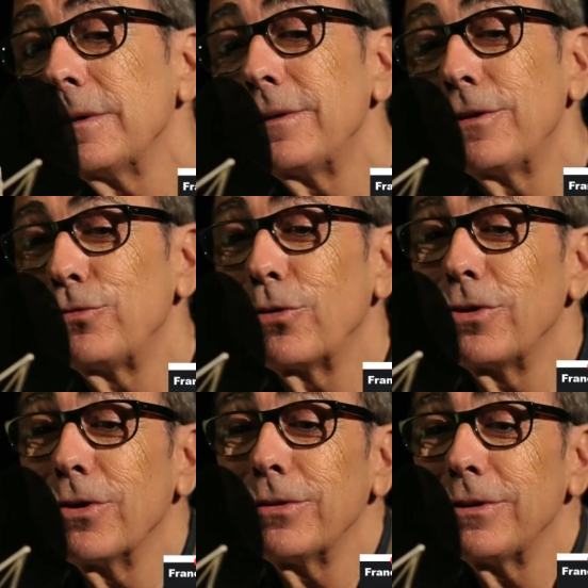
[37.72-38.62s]
elle était
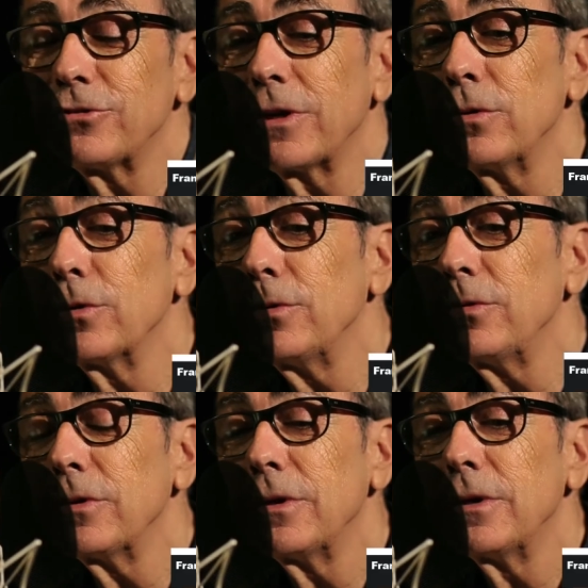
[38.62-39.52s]
souriante et
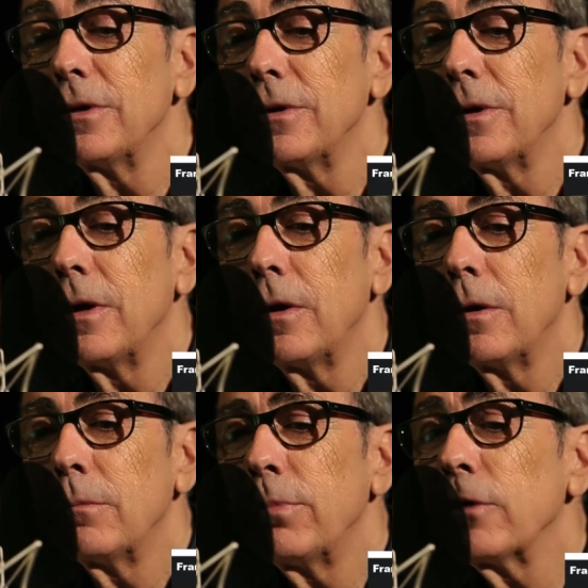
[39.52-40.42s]
chaleureuse,
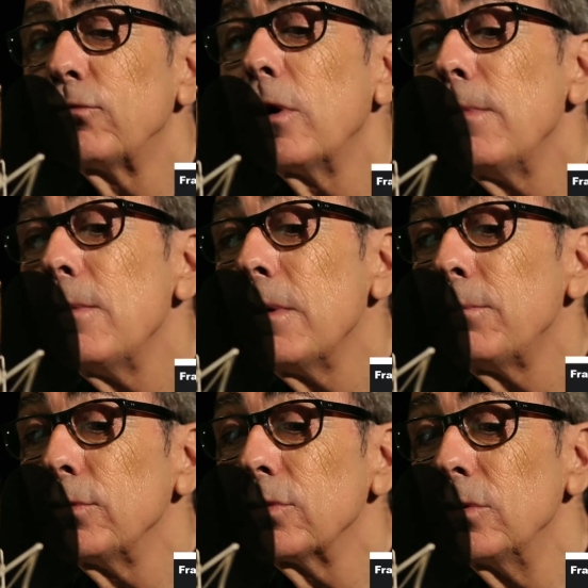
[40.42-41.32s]
parfois même un
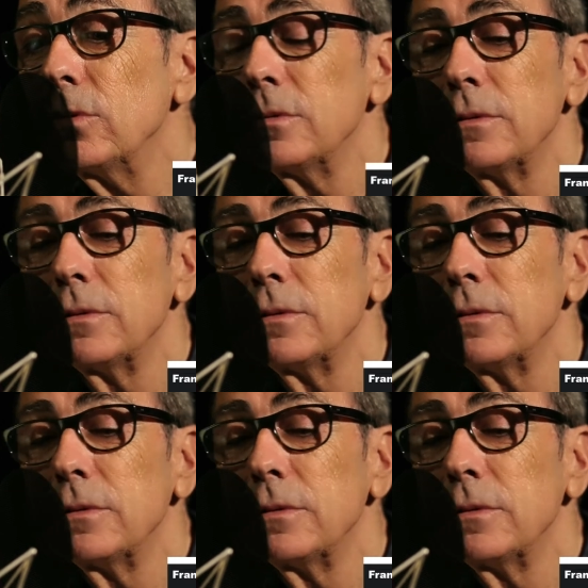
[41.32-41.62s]
peu trop.